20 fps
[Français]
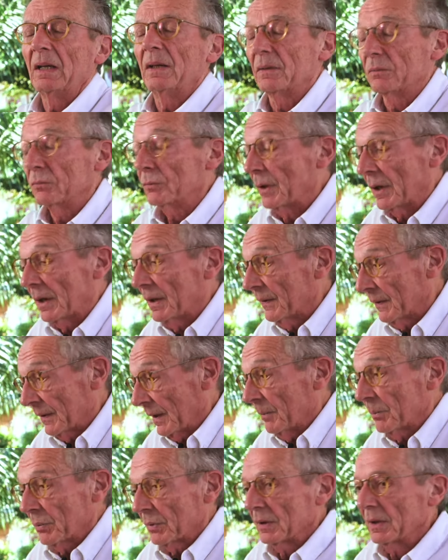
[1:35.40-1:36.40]
oui, elle
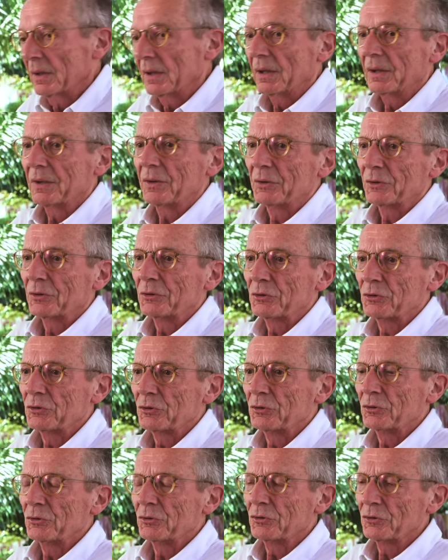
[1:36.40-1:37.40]
est simple.
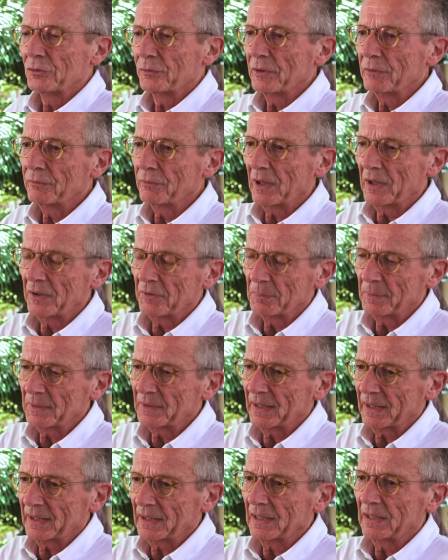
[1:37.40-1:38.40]
Euh, je, vais voir un
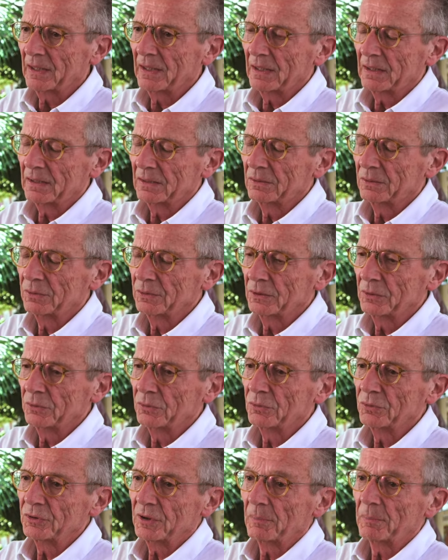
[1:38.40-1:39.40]
spectacle à
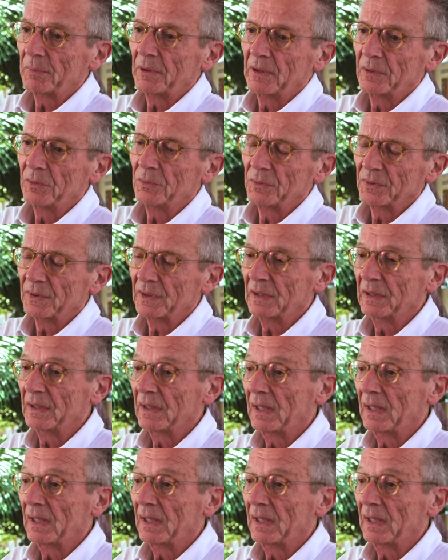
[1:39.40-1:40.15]
l'Odéon qui s'appelait Léon